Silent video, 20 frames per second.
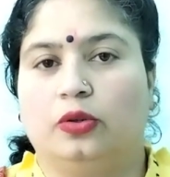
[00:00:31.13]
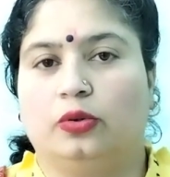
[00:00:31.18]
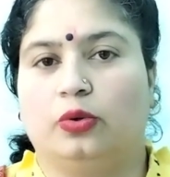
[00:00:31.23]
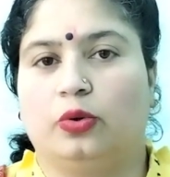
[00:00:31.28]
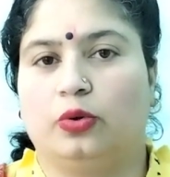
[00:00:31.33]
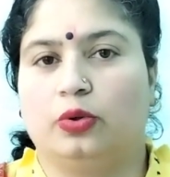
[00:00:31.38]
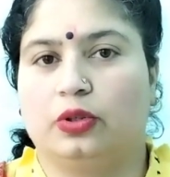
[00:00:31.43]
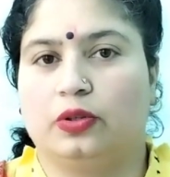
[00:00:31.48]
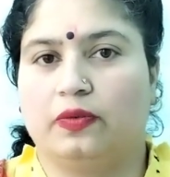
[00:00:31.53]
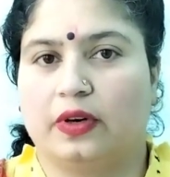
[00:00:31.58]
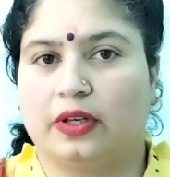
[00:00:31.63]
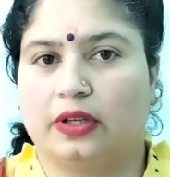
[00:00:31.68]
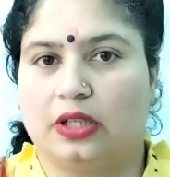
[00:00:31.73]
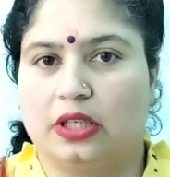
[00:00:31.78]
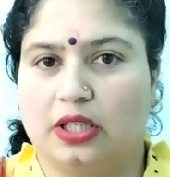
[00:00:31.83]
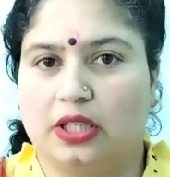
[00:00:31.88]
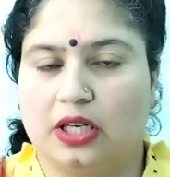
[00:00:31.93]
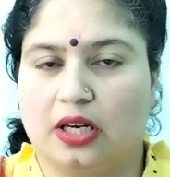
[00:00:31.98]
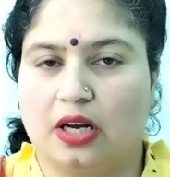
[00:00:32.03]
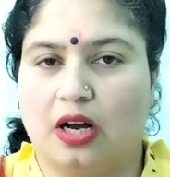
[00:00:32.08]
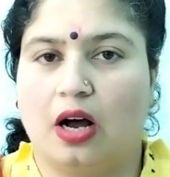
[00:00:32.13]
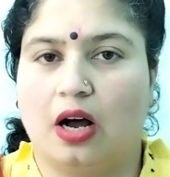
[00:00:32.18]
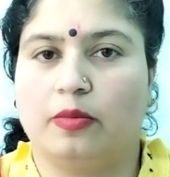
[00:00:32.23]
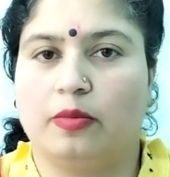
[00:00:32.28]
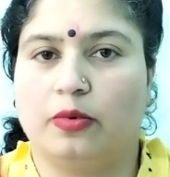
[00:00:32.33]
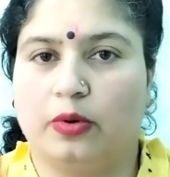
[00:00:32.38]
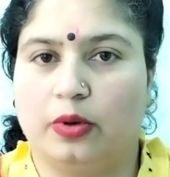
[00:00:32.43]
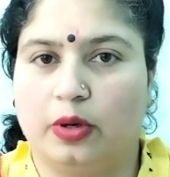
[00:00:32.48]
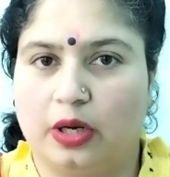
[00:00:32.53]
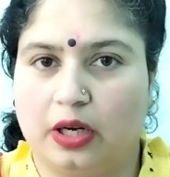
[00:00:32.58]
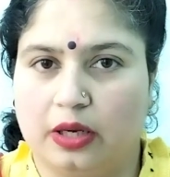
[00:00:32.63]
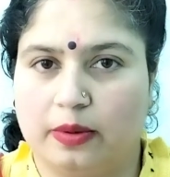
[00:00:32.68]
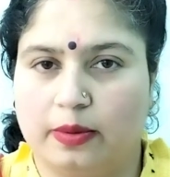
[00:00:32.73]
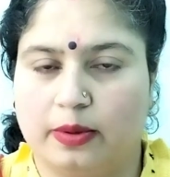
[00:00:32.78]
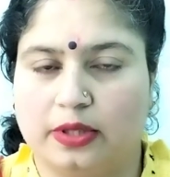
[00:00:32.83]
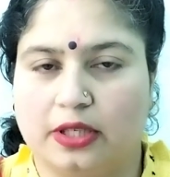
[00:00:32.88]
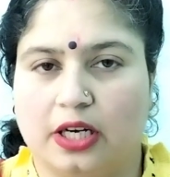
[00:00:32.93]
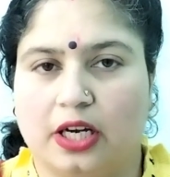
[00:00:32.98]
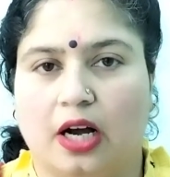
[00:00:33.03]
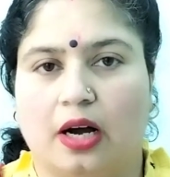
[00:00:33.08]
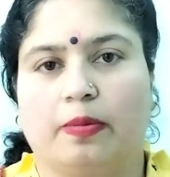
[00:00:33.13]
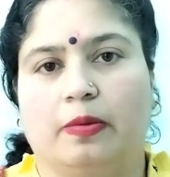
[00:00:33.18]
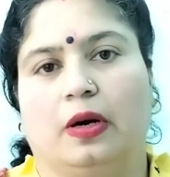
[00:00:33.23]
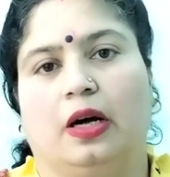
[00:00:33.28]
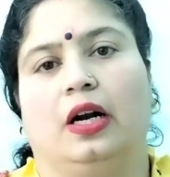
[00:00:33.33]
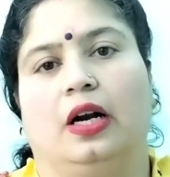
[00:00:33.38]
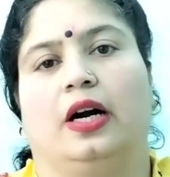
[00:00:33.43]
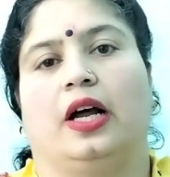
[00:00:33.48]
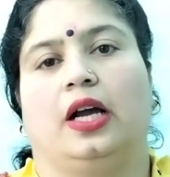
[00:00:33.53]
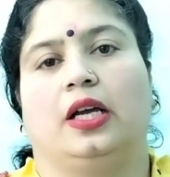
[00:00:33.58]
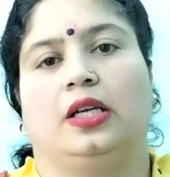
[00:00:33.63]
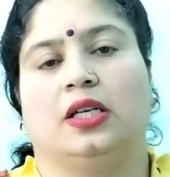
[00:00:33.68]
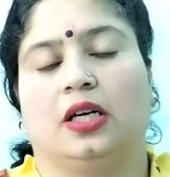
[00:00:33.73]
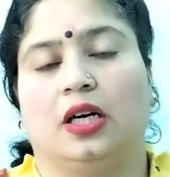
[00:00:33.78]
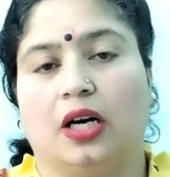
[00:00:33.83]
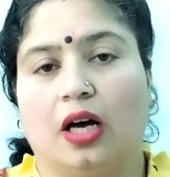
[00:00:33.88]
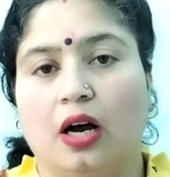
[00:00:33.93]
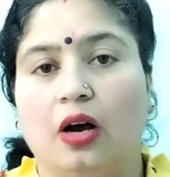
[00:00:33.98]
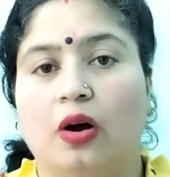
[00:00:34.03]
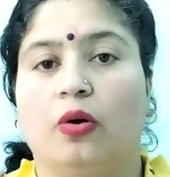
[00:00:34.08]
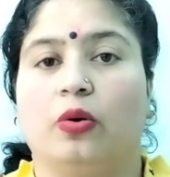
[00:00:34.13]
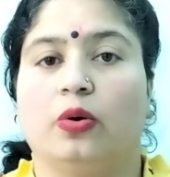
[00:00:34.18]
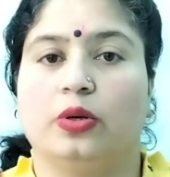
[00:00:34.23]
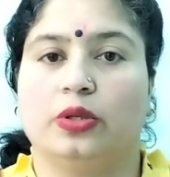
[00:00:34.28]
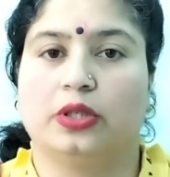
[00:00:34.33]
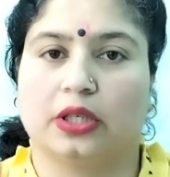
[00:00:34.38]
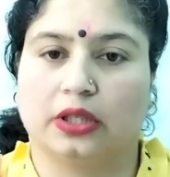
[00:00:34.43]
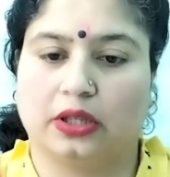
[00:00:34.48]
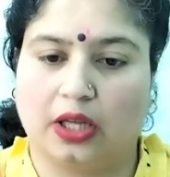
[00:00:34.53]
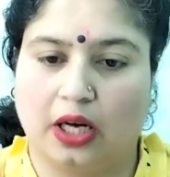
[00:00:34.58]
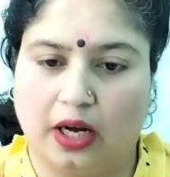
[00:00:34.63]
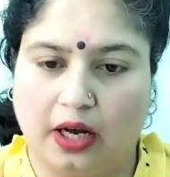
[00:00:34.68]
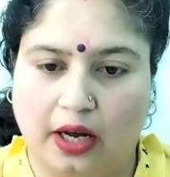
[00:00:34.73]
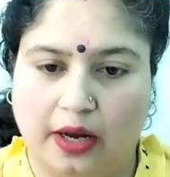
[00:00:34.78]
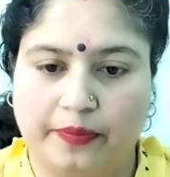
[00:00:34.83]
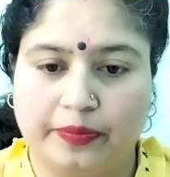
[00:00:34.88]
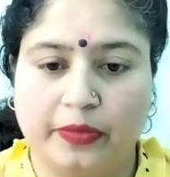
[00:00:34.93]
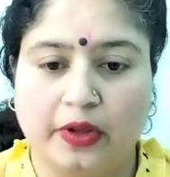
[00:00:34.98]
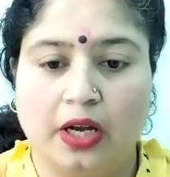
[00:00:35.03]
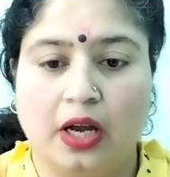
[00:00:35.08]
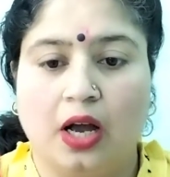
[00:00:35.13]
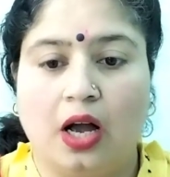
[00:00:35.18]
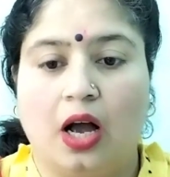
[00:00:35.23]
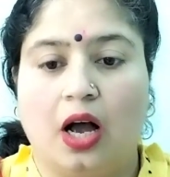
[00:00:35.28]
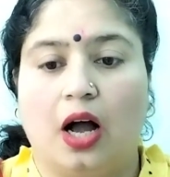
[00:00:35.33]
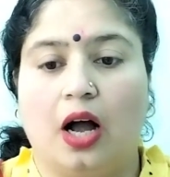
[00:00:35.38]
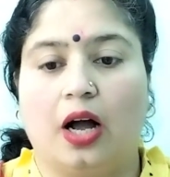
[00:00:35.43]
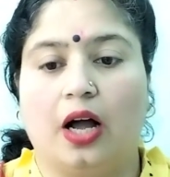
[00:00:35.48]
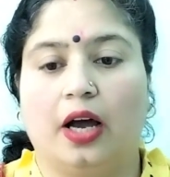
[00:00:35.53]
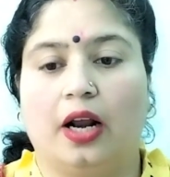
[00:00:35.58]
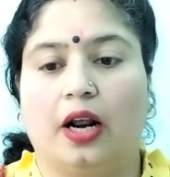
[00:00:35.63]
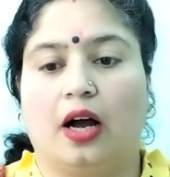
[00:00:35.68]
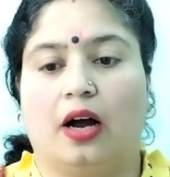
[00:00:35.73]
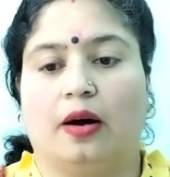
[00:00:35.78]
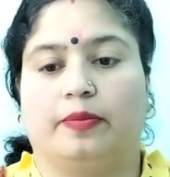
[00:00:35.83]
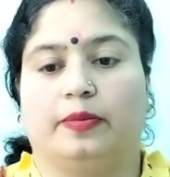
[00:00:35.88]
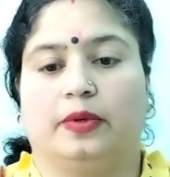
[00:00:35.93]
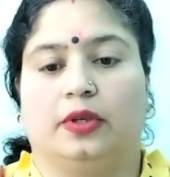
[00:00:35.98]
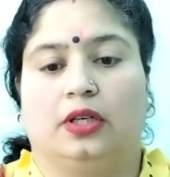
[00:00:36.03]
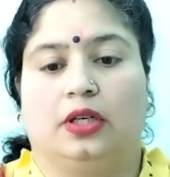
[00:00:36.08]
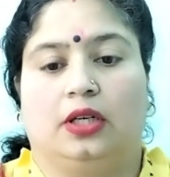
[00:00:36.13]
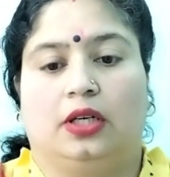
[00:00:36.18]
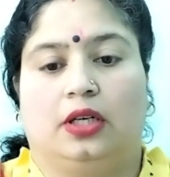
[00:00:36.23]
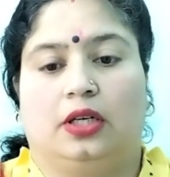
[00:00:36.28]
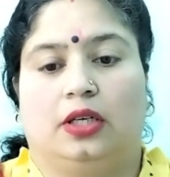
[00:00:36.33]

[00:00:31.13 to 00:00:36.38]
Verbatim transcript: तो उस व्यक्ति से काम होने की बजाय आपका लड़ाई झगड़ा हो सकता है अगर आप